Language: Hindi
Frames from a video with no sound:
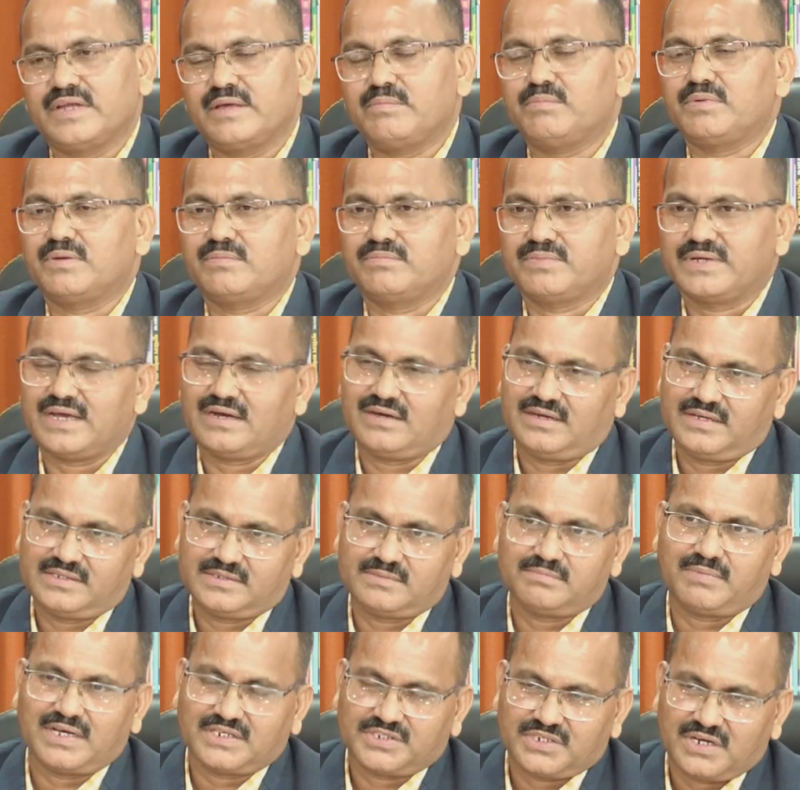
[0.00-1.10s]
नहीं पर क्या
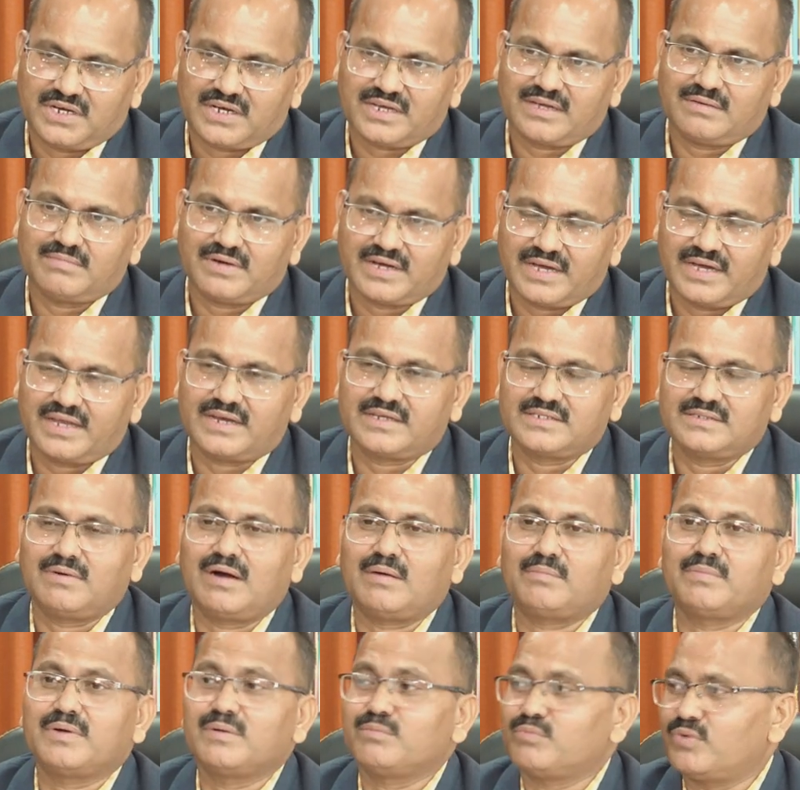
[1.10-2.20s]
इस भाषा के बगैर जब
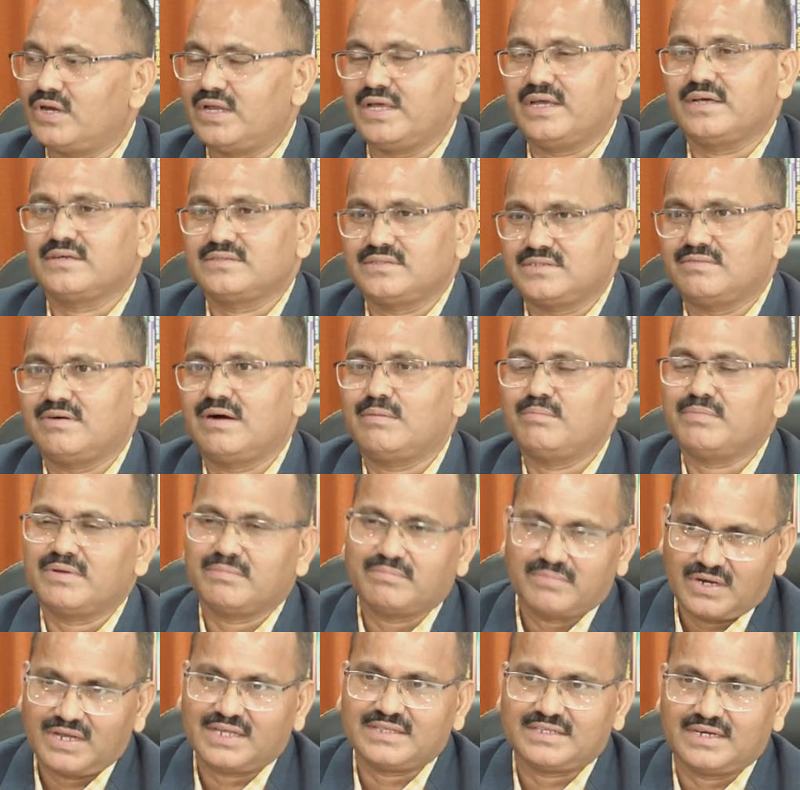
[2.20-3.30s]
आपने बोला एक जवाब
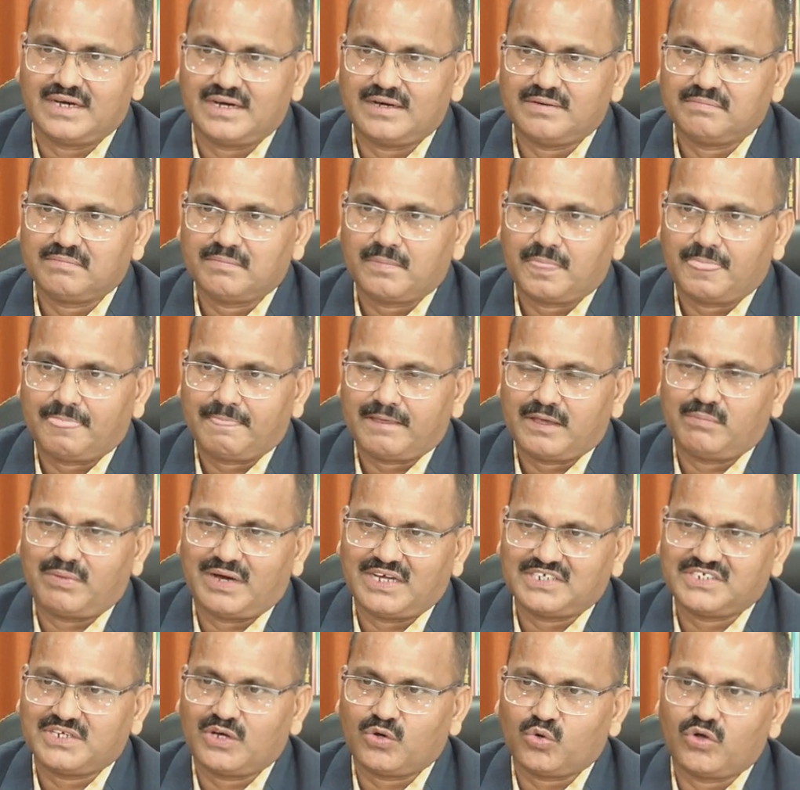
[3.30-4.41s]
में बोला था कि
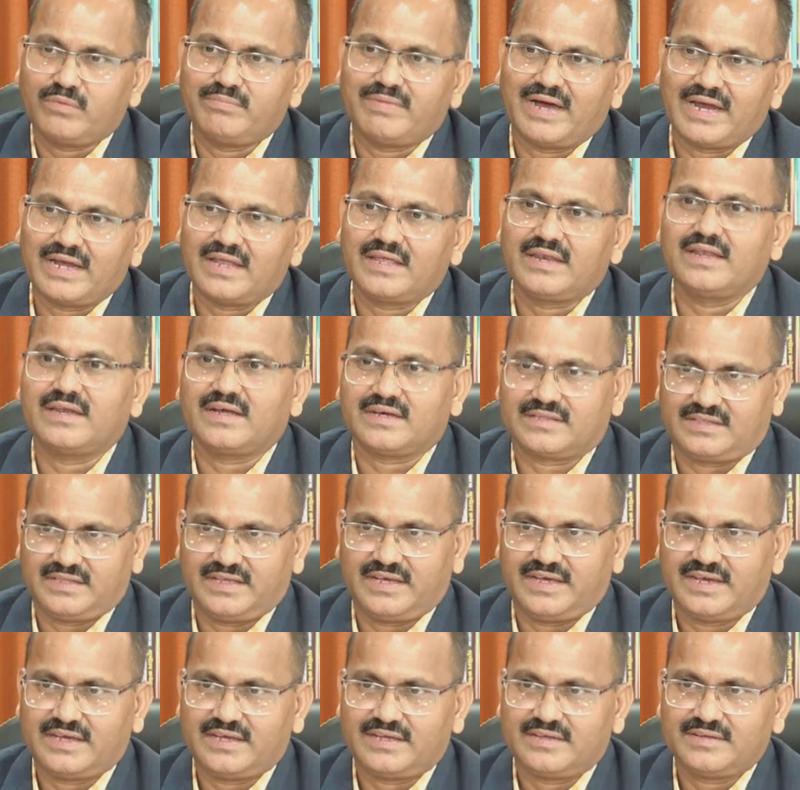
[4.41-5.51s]
भाषा कोई मायने नहीं
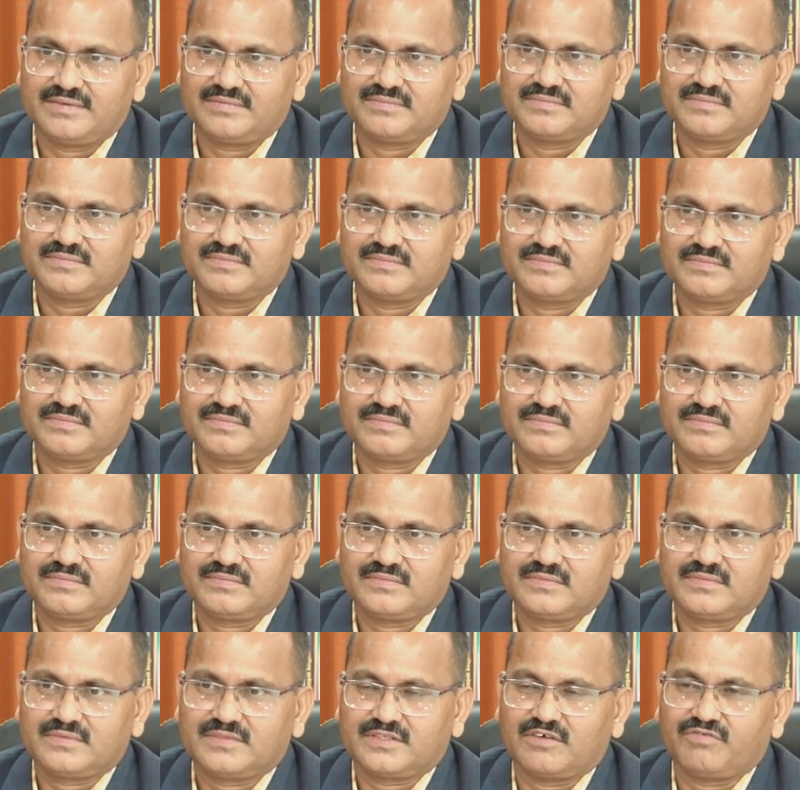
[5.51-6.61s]
रखती है
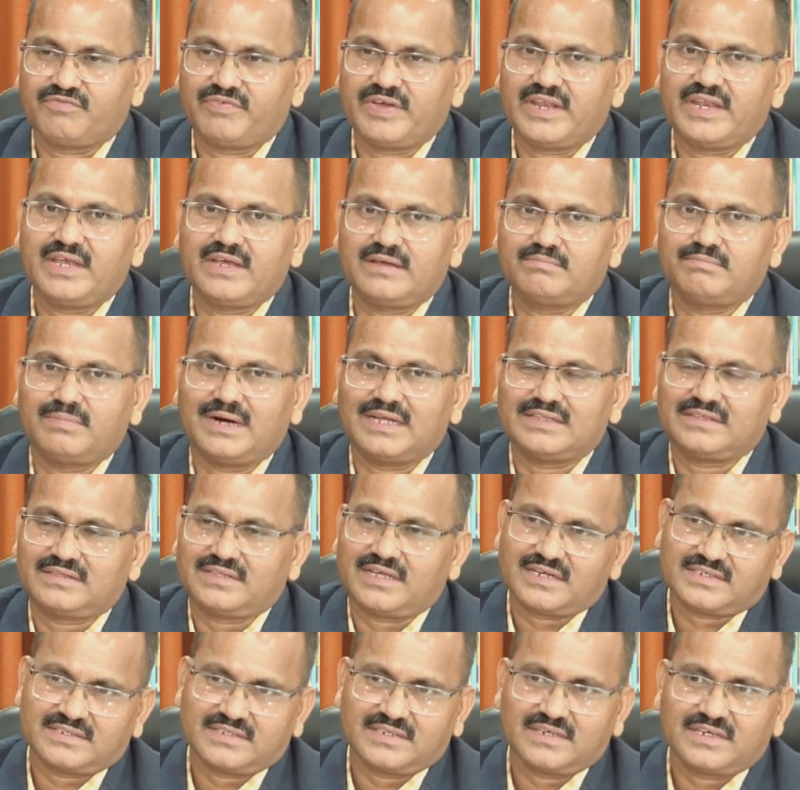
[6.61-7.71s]
तब फिर ये बात
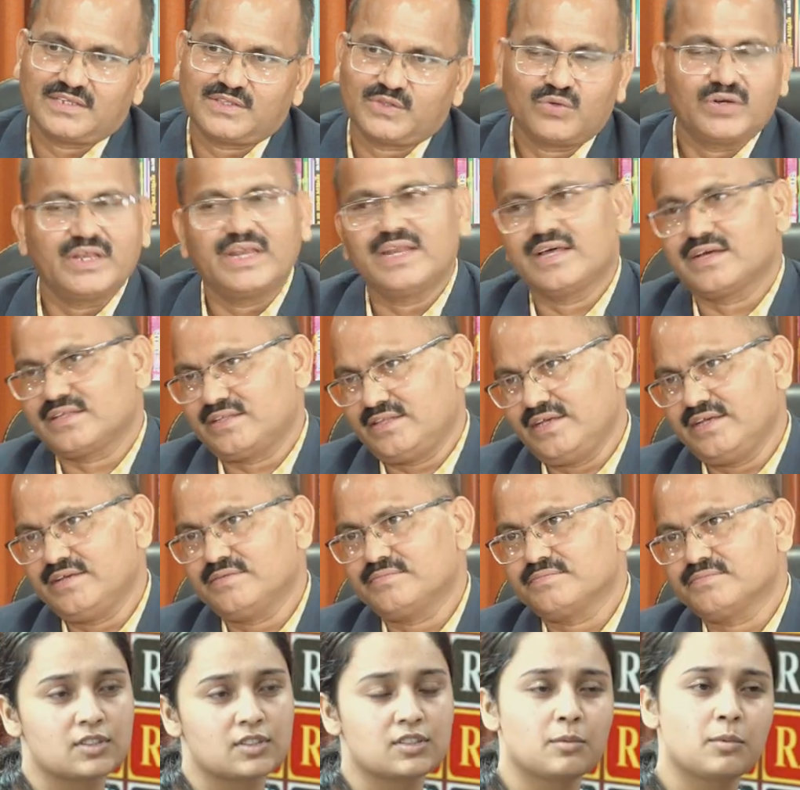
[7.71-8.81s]
तर्क संगत तो नहीं लगती
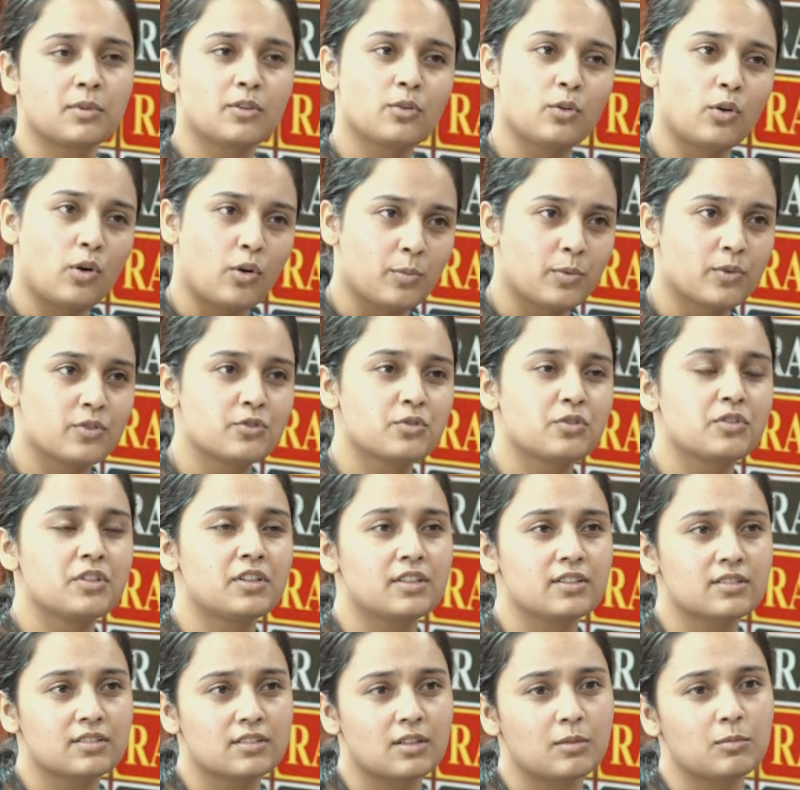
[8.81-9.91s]
सर बट
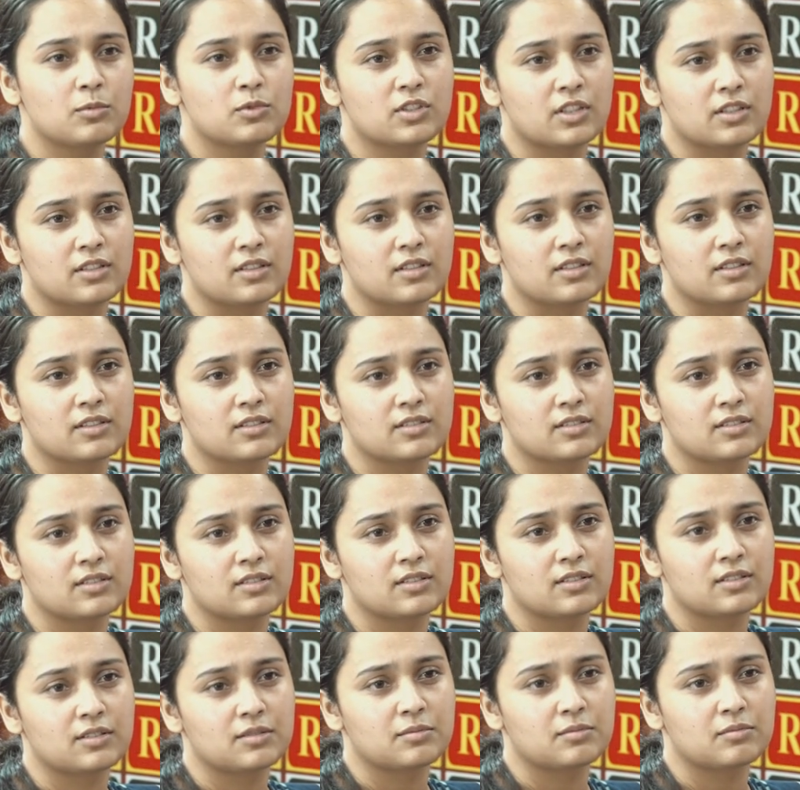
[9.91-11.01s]
अपॉर्चुनिटीज कम हो जाती हैं
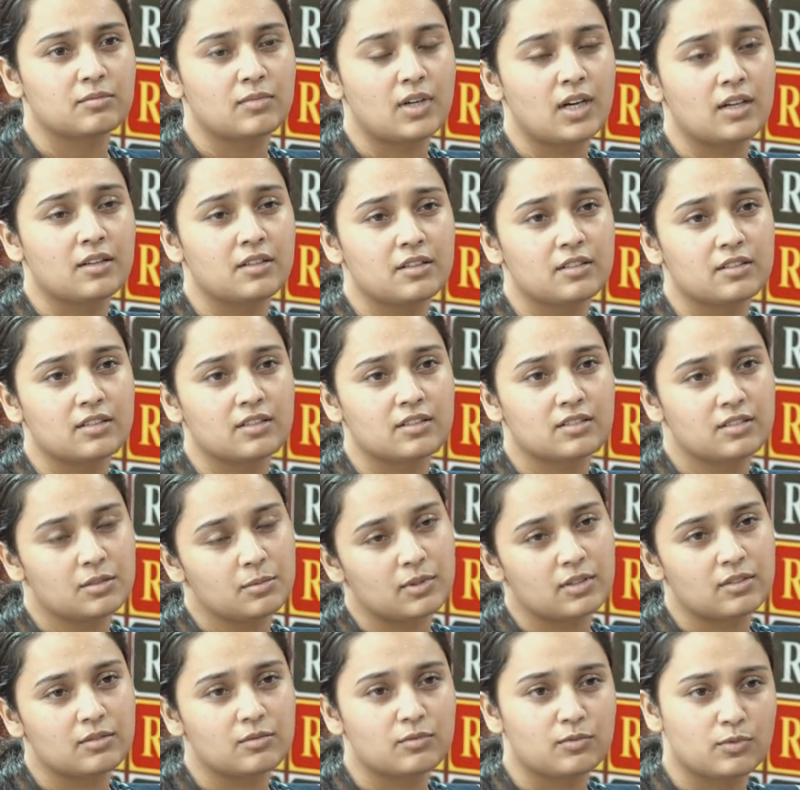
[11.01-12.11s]
अच्छा रखती
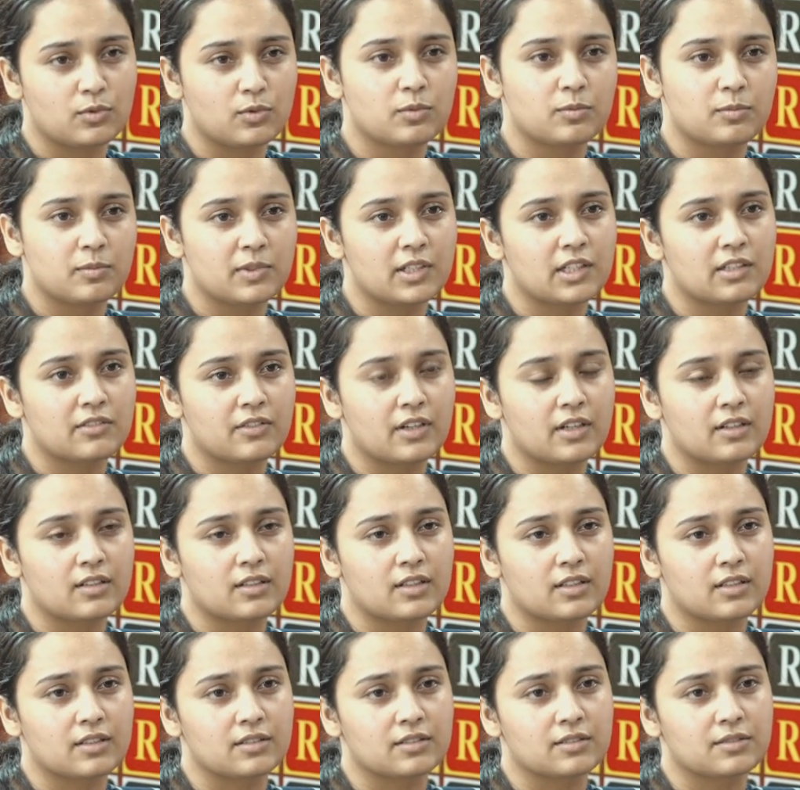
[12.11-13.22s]
बट वो भी एक
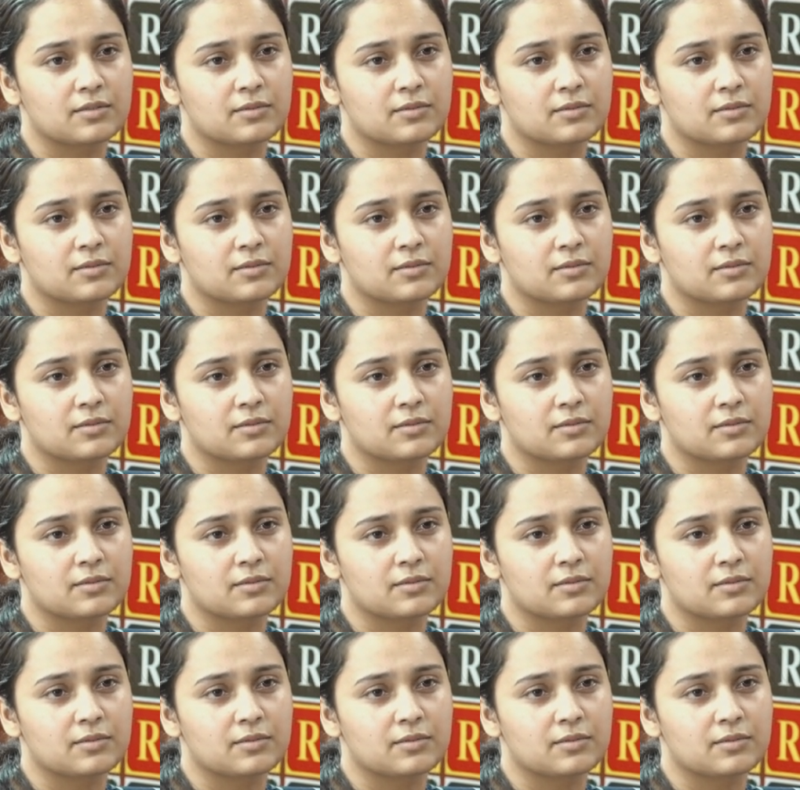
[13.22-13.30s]
फैक्ट है